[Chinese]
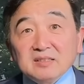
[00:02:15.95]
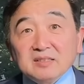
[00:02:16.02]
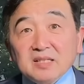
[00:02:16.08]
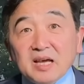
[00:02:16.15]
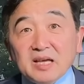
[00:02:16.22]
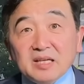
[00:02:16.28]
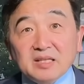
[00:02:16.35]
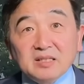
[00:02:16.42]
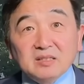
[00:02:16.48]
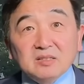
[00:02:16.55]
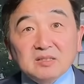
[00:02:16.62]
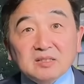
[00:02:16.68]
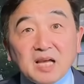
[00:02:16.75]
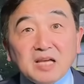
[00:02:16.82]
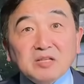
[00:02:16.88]
在
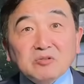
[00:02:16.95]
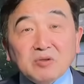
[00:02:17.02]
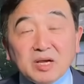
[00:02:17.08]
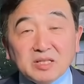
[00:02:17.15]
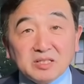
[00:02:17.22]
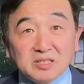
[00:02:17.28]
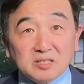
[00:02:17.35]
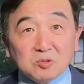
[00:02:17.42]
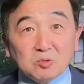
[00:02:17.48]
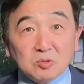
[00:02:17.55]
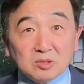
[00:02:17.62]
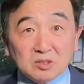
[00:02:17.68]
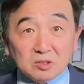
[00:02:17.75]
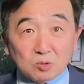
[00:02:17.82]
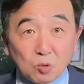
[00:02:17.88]
参议院已经
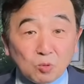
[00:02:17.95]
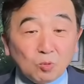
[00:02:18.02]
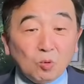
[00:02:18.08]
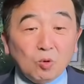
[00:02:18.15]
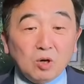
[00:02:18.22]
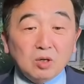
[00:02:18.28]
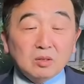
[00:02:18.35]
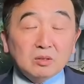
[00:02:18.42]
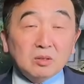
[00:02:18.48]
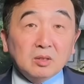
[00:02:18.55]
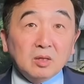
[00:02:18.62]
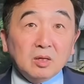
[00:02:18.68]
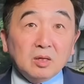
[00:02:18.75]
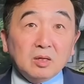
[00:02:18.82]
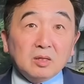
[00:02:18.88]
获得通过，
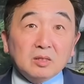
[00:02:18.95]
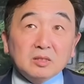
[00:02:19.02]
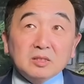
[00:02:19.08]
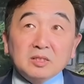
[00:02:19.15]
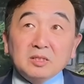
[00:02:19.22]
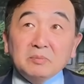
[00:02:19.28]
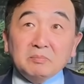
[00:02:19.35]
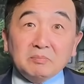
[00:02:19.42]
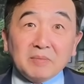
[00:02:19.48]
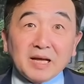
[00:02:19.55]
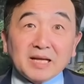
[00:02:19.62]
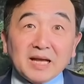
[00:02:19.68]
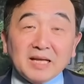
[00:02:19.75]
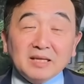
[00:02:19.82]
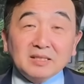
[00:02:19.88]
是麦
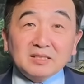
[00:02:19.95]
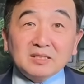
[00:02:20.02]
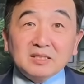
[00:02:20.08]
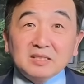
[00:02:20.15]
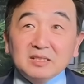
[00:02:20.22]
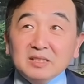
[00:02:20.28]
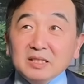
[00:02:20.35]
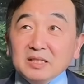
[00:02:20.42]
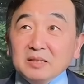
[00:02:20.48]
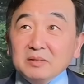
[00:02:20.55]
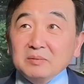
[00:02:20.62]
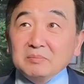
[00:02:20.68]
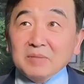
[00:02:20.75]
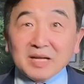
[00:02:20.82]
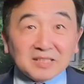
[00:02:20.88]
凯，是这个
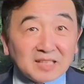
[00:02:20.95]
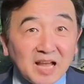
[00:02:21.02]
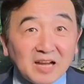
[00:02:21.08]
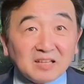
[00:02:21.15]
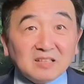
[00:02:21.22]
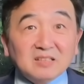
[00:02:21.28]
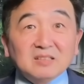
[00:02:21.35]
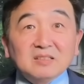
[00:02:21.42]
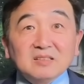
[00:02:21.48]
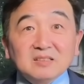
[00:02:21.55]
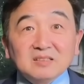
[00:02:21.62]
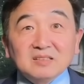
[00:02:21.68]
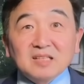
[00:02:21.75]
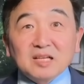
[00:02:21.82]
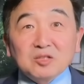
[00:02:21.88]
麦克奈尔，
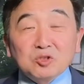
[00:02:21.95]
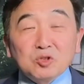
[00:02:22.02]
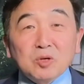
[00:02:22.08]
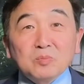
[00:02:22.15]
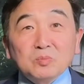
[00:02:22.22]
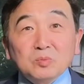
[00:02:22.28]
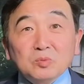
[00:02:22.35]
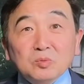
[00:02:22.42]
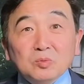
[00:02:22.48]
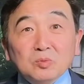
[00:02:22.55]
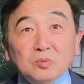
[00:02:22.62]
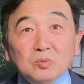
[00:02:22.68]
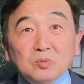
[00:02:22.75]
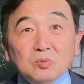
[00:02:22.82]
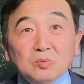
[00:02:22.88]
在宣布
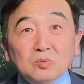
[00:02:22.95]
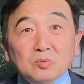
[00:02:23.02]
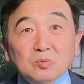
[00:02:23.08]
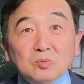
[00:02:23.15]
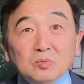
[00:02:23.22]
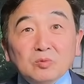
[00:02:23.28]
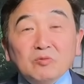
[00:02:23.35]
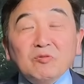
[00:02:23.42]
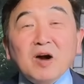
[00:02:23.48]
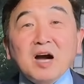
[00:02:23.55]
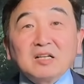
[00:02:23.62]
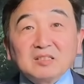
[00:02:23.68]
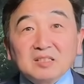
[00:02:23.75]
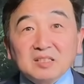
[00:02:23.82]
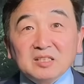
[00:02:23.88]

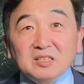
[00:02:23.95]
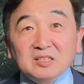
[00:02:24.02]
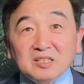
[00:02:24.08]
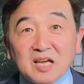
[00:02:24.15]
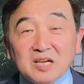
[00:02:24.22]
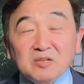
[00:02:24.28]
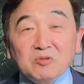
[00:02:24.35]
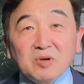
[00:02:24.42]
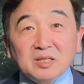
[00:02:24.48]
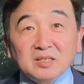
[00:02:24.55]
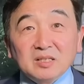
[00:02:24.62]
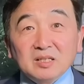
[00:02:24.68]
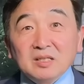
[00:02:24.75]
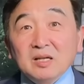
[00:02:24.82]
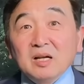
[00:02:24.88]
放弃参议院
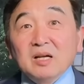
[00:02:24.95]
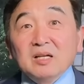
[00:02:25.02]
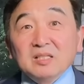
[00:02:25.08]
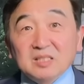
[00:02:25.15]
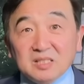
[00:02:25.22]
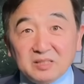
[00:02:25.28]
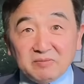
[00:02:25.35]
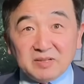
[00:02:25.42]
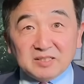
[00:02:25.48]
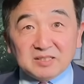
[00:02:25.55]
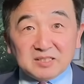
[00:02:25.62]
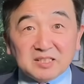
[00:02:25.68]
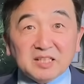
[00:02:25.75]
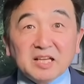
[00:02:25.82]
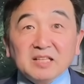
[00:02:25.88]
的席位
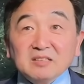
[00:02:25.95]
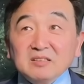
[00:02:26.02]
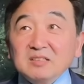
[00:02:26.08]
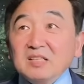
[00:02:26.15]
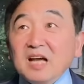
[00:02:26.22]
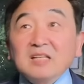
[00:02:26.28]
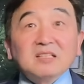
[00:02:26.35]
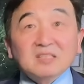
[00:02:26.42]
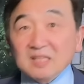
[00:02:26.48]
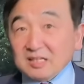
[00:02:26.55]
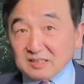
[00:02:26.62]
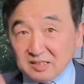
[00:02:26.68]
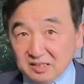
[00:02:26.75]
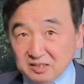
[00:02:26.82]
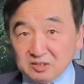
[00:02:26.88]
之前，他他
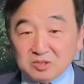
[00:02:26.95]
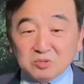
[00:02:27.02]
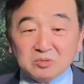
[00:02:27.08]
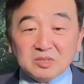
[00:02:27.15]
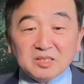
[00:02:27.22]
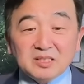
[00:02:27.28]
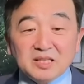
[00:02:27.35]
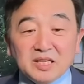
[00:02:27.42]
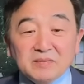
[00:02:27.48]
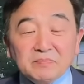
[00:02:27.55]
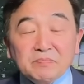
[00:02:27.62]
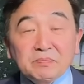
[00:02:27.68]
的领袖之前